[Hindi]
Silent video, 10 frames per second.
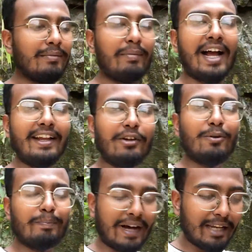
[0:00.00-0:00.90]
बाइक को
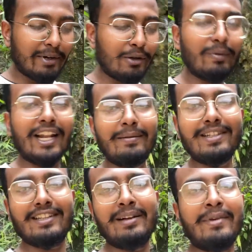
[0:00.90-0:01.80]
पानी में डुबाने में
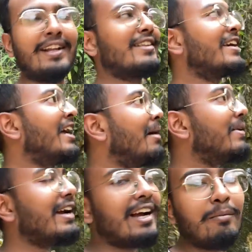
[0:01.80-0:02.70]
जितना मेहनत किया यहाँ पे
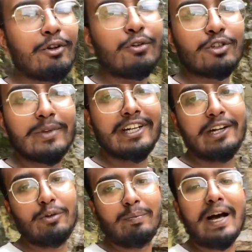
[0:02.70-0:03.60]
आके हम लोग खुद भी नहीं
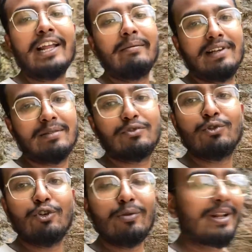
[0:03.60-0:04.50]
डूब पा रहे भाई जब
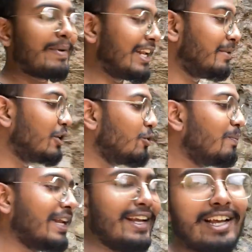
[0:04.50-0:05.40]
चुल्लू भर पानी में डूब
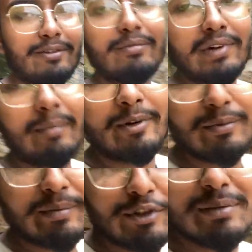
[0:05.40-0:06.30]
मरेंगे अभी अभी
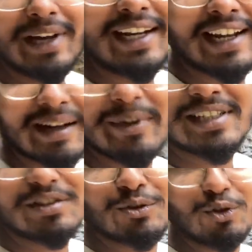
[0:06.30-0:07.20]
मुझे मन कर रहा है मैं
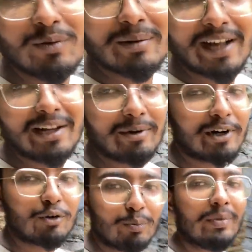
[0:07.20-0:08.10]
इस चुल्लू भर पानी में
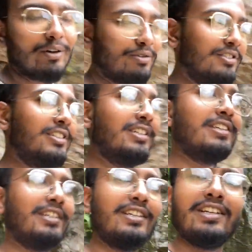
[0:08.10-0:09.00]
मैं डूब मरूँ
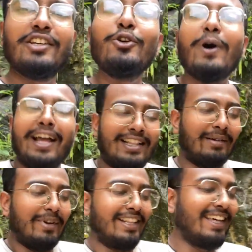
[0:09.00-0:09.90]
क्यों आया था
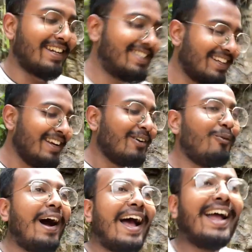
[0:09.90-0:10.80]
मैं इधर
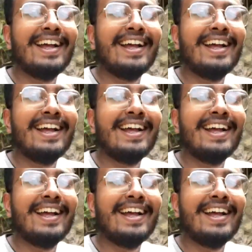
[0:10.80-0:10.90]
वाई